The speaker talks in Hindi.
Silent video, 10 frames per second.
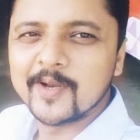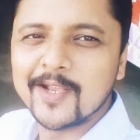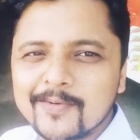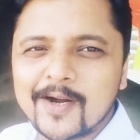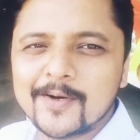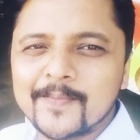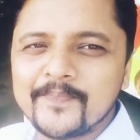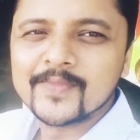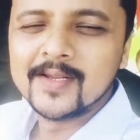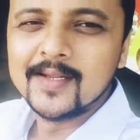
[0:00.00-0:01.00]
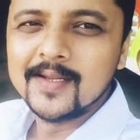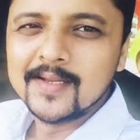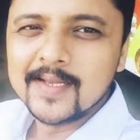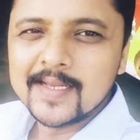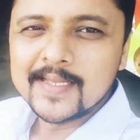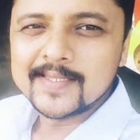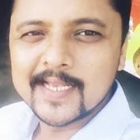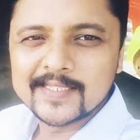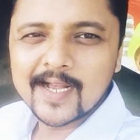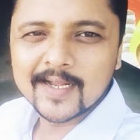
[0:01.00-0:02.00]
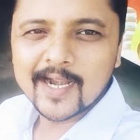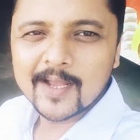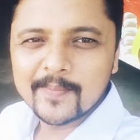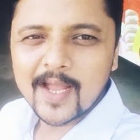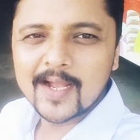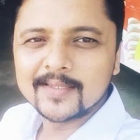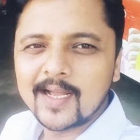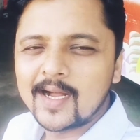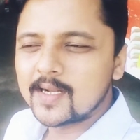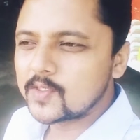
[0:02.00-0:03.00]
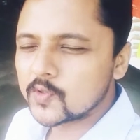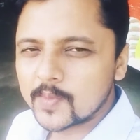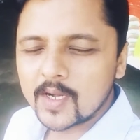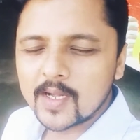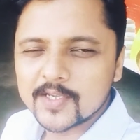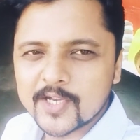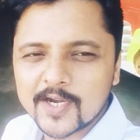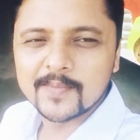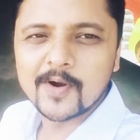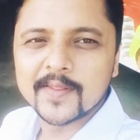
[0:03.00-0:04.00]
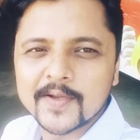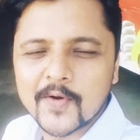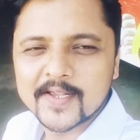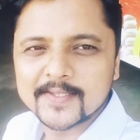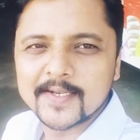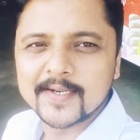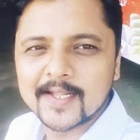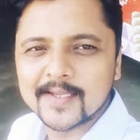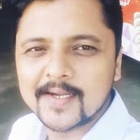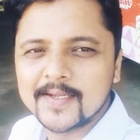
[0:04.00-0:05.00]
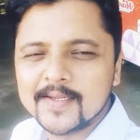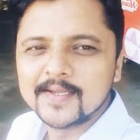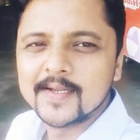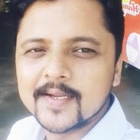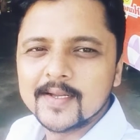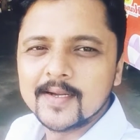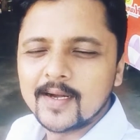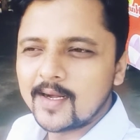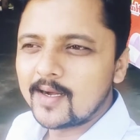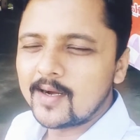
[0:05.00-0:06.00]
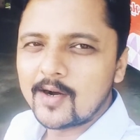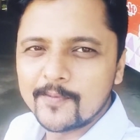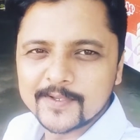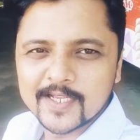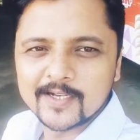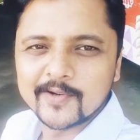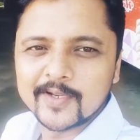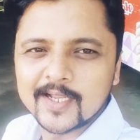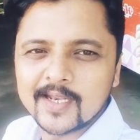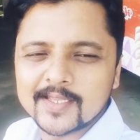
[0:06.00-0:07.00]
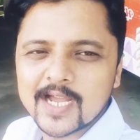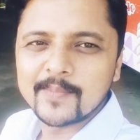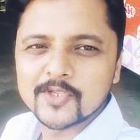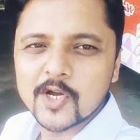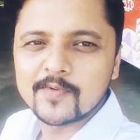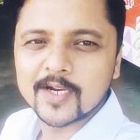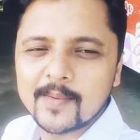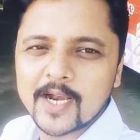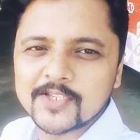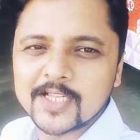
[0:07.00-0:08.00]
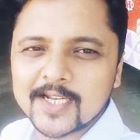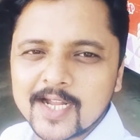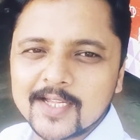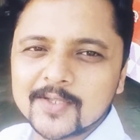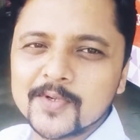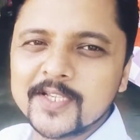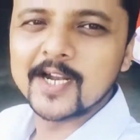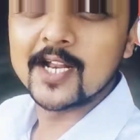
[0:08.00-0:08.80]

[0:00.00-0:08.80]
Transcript: भी नहीं हुआ हूँ जैसा गेटअप में आया था स्टर्डे मॉर्निंग होटल से निकला था ऑफिशियल ड्यूटी के लिए जहाँ पे जॉब वर्क हमारा चल रहा है तो उसी